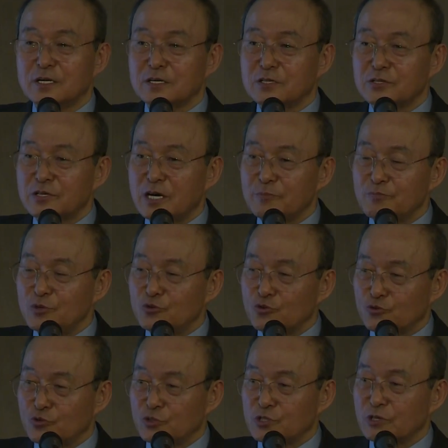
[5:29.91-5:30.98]
그러한
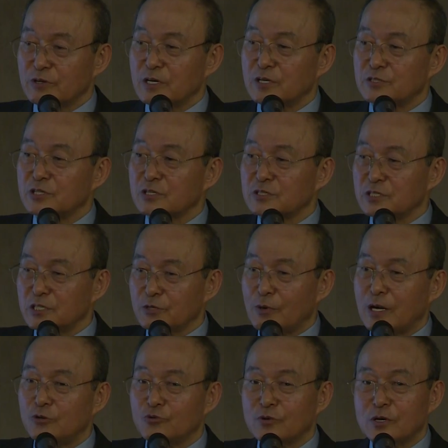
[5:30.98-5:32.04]
민족주의 성향을 적절히
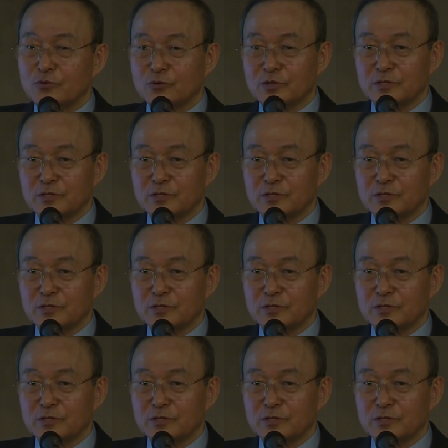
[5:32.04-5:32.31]
활용하고